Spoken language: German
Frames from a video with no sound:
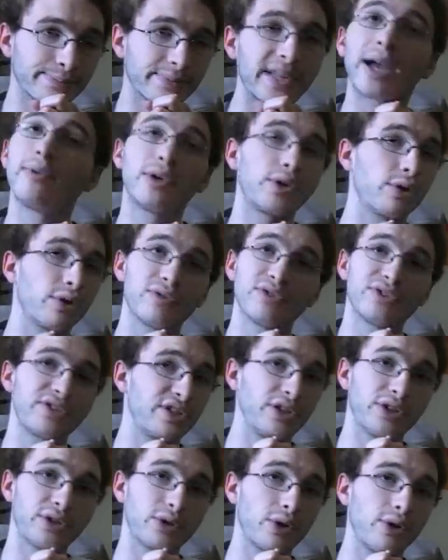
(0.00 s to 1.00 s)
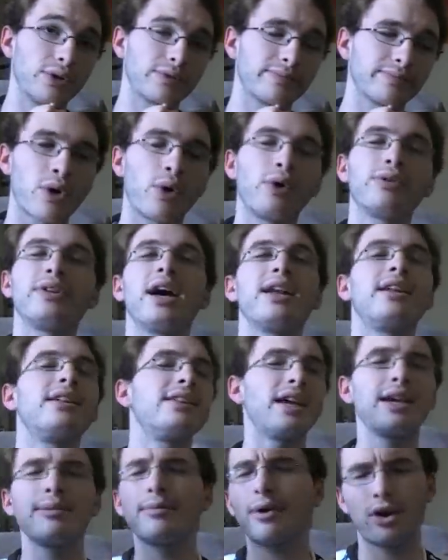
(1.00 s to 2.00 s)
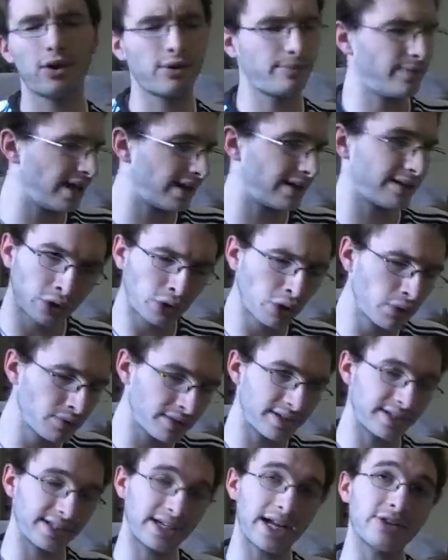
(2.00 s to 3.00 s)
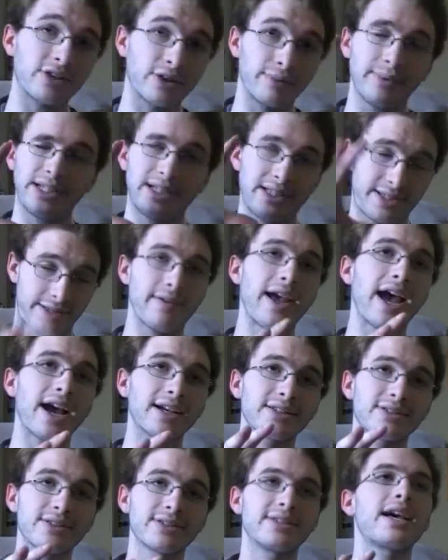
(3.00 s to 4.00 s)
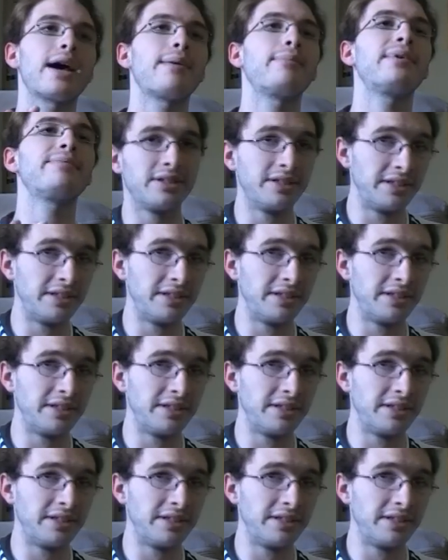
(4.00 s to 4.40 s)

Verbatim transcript: Wir dürfen sie nicht töten. Und dann in dem Augenblick tun sie sich halt noch mit den Zwergen zusammen.